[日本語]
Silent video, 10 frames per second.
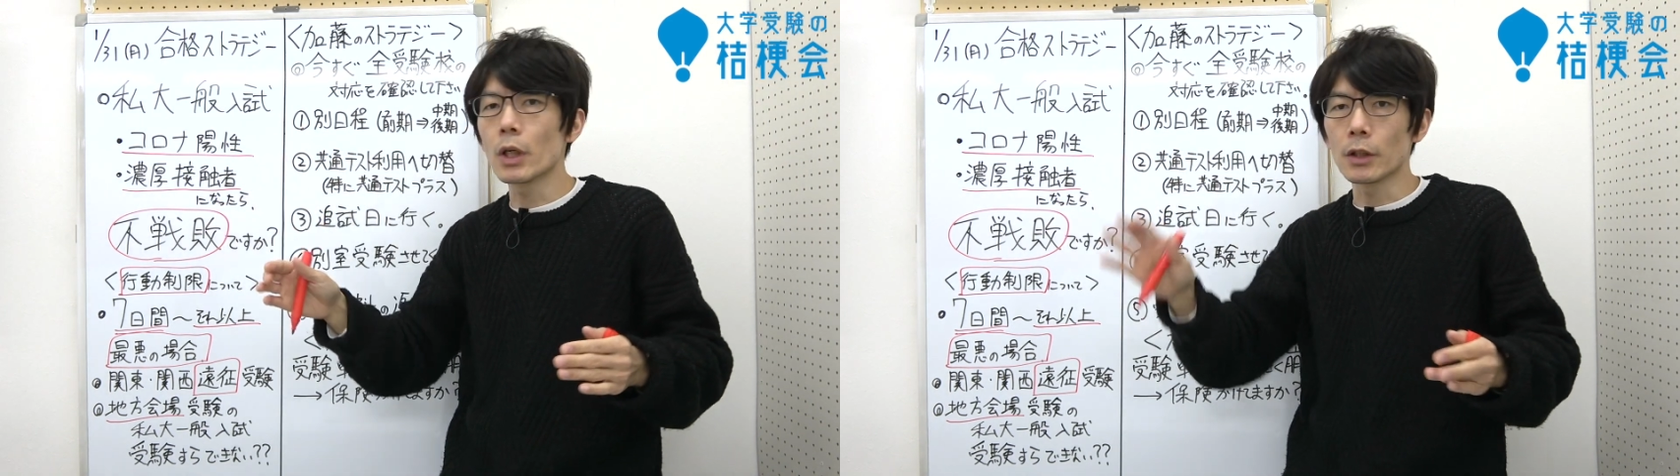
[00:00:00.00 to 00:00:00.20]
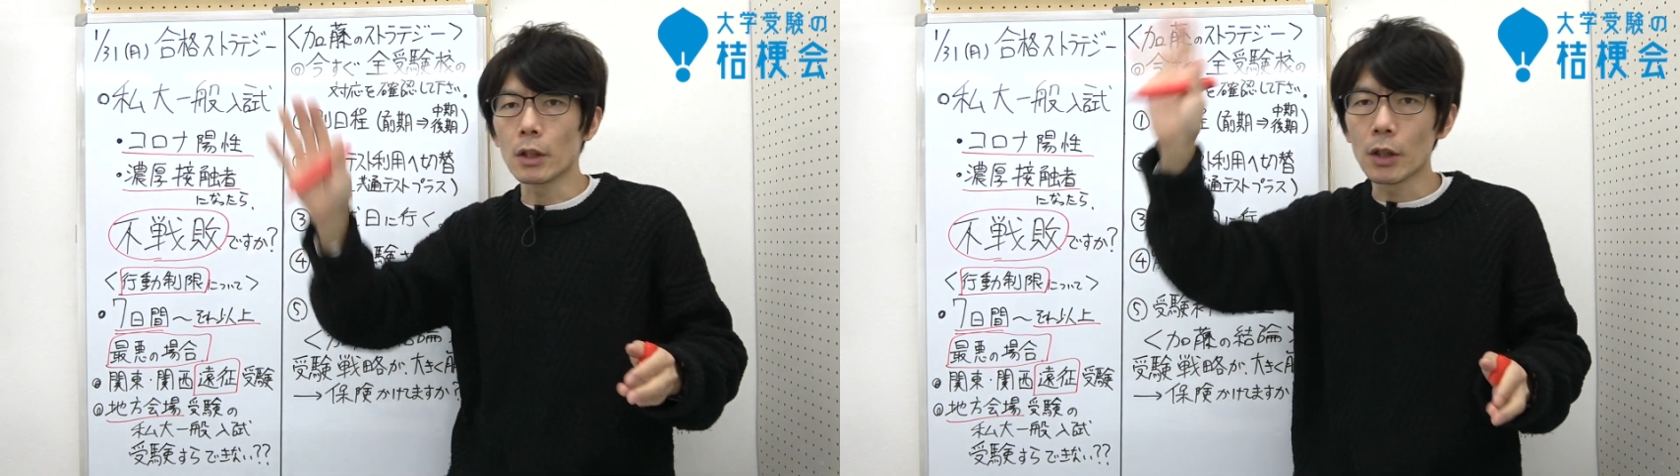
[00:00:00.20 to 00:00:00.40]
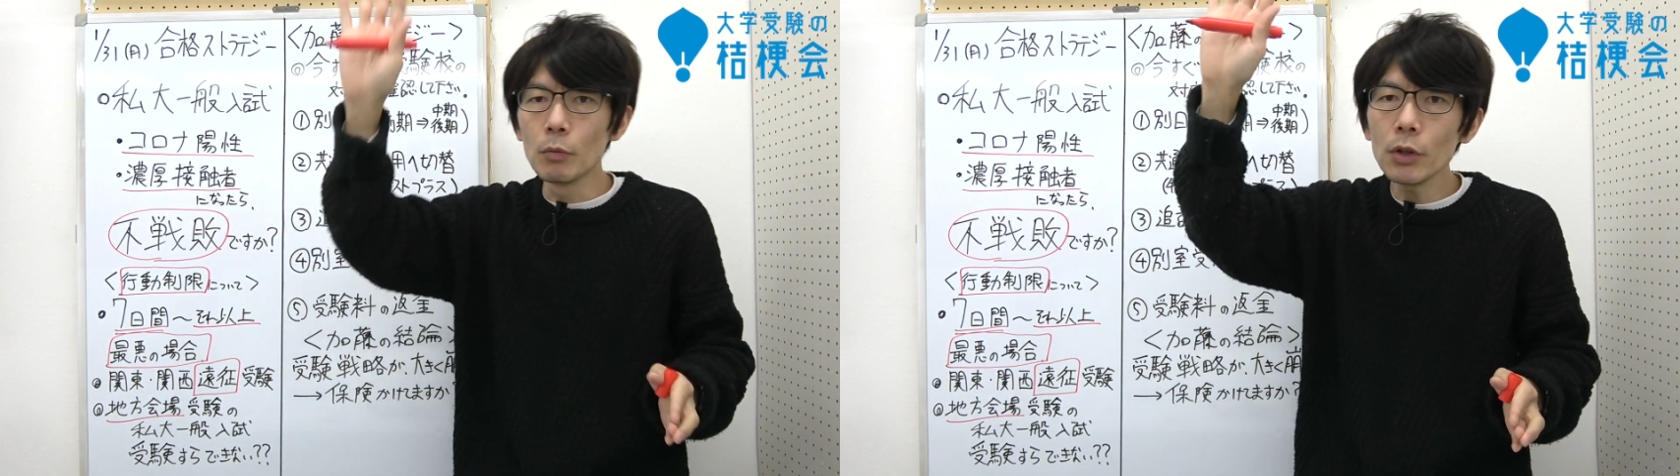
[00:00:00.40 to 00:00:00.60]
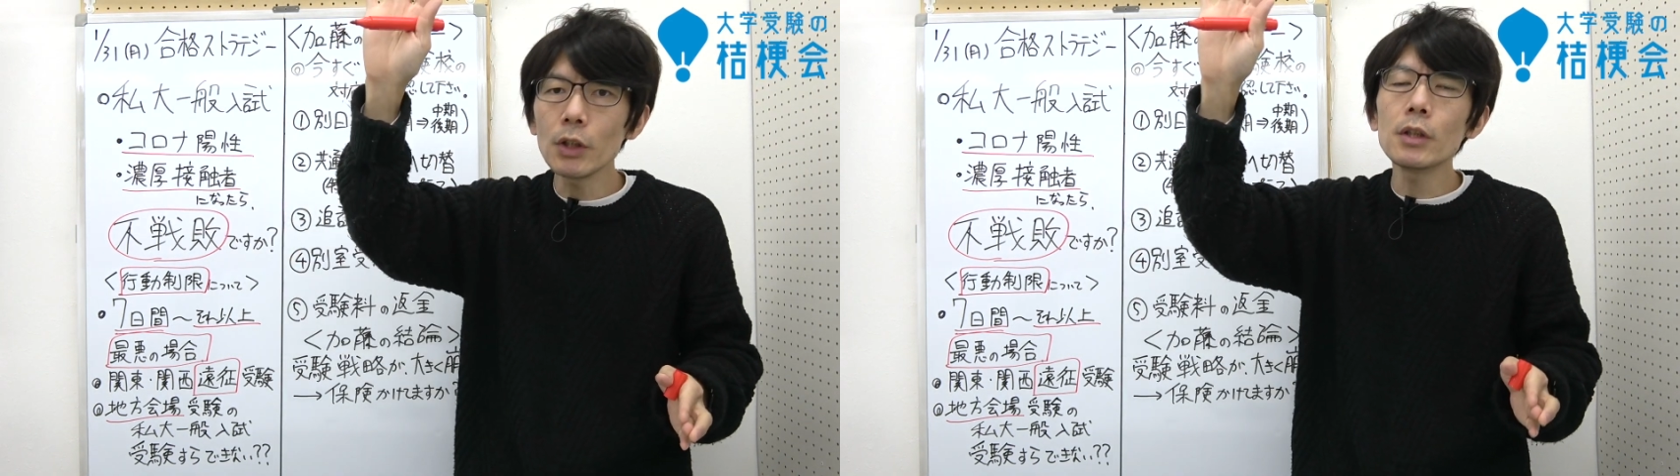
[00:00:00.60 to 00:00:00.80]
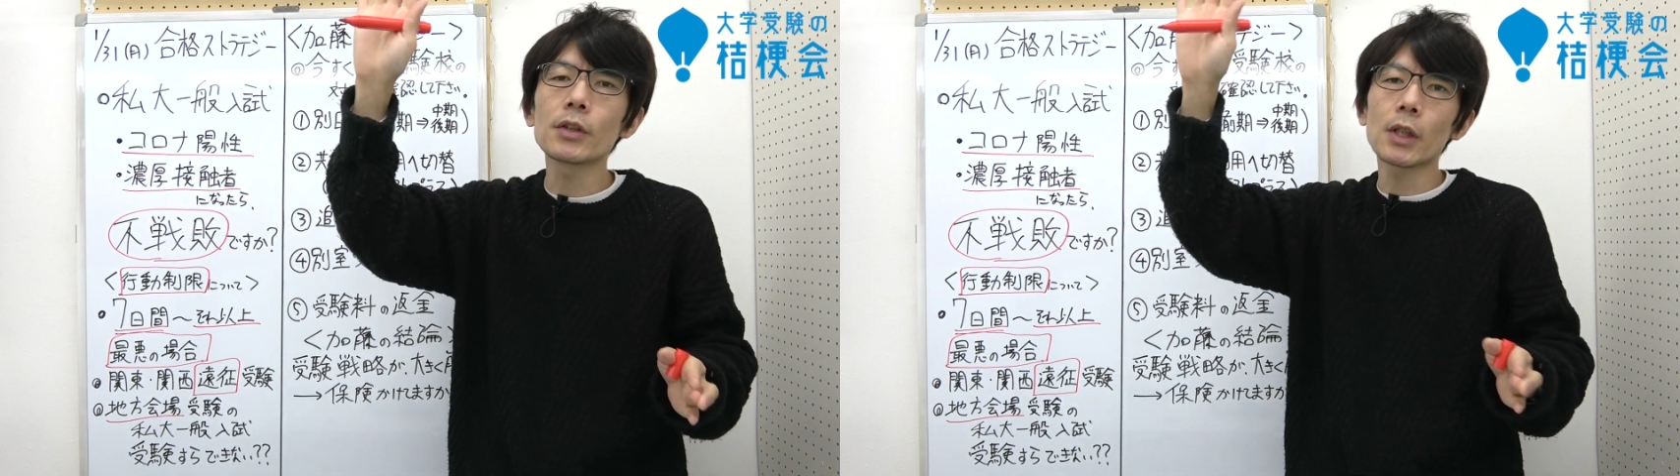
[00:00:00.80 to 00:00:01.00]
ぐらいなら出向い
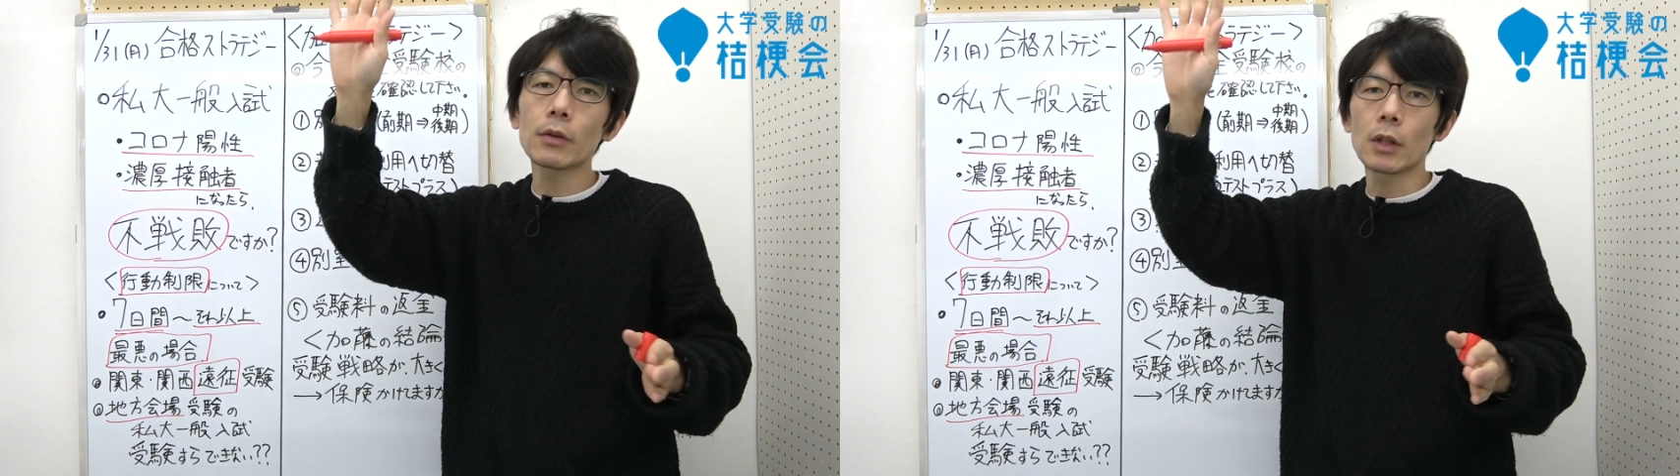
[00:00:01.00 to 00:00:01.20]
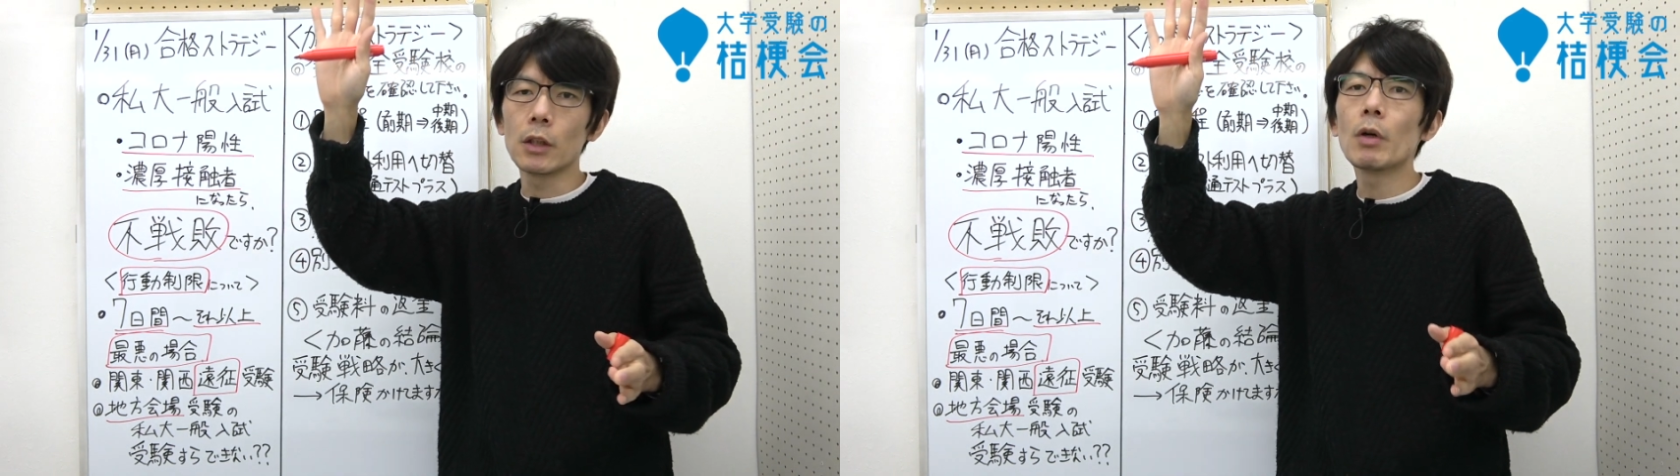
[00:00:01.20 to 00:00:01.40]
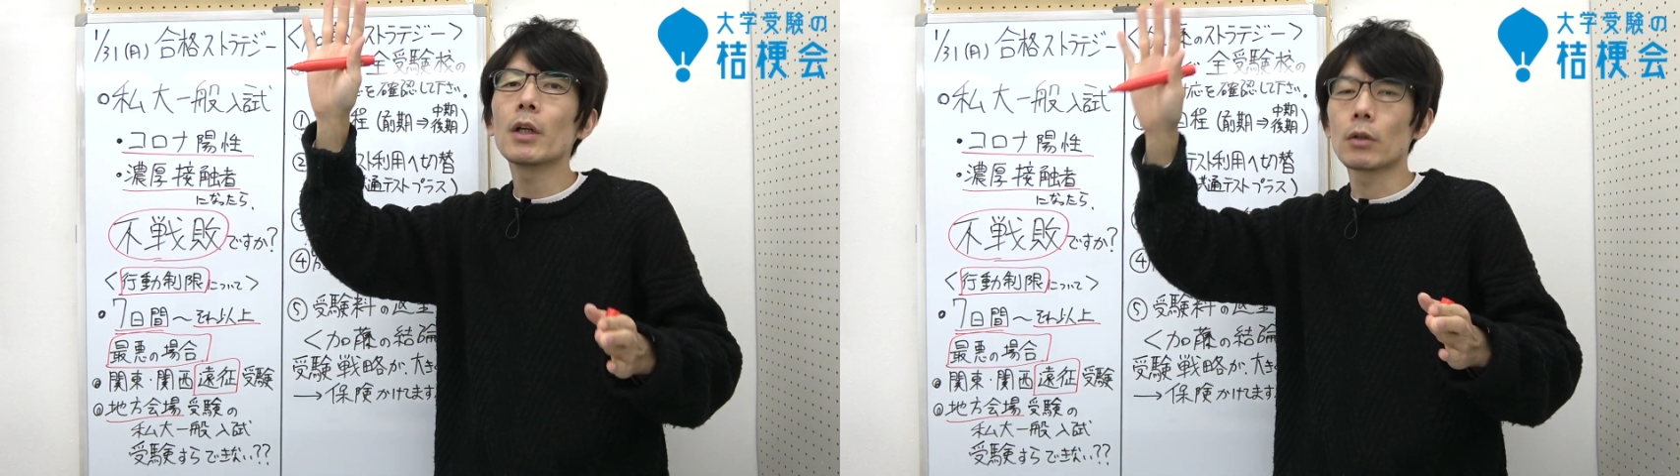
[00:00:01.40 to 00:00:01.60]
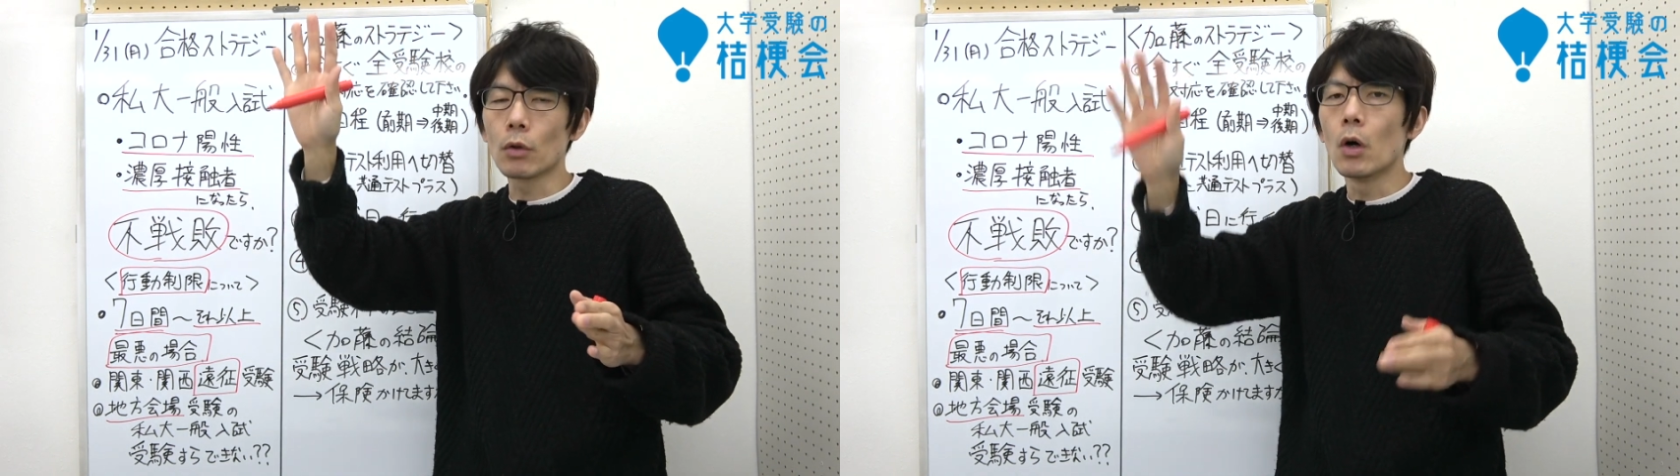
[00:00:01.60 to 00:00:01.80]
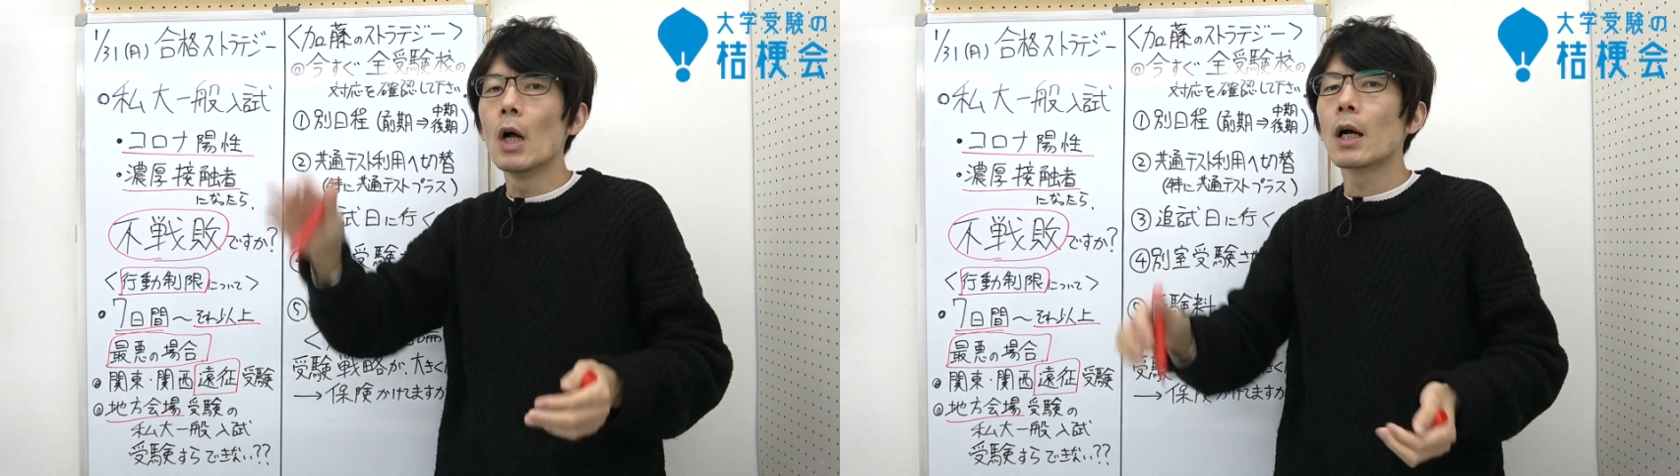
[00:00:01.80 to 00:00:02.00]
ていいですかって言われる
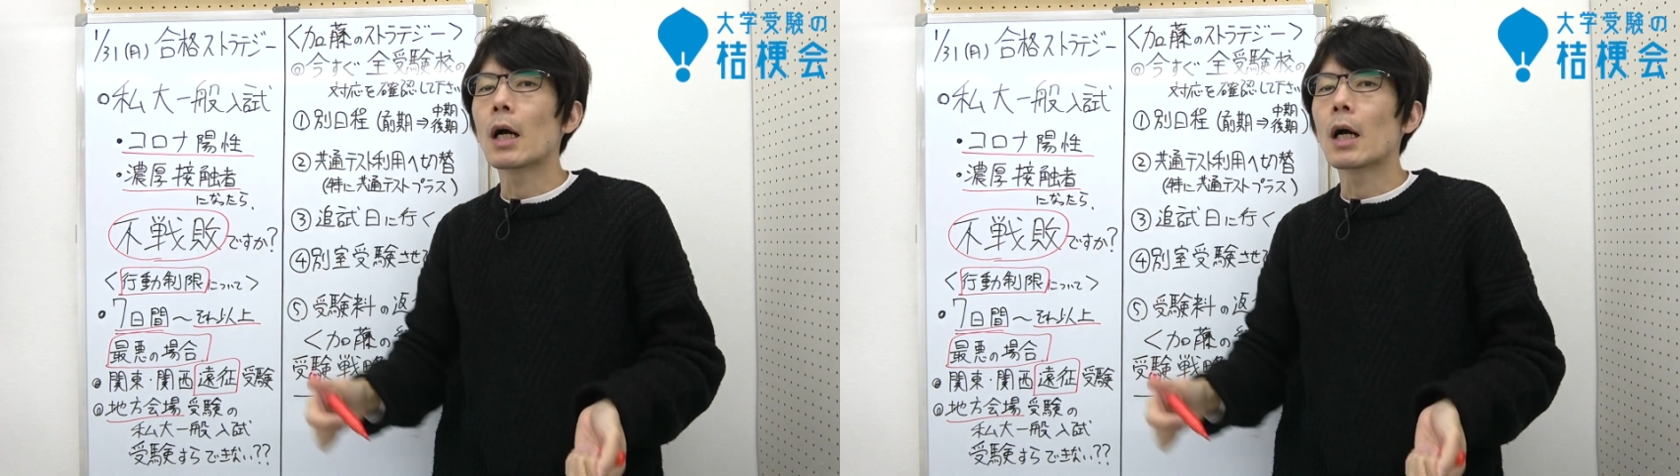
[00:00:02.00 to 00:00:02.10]
と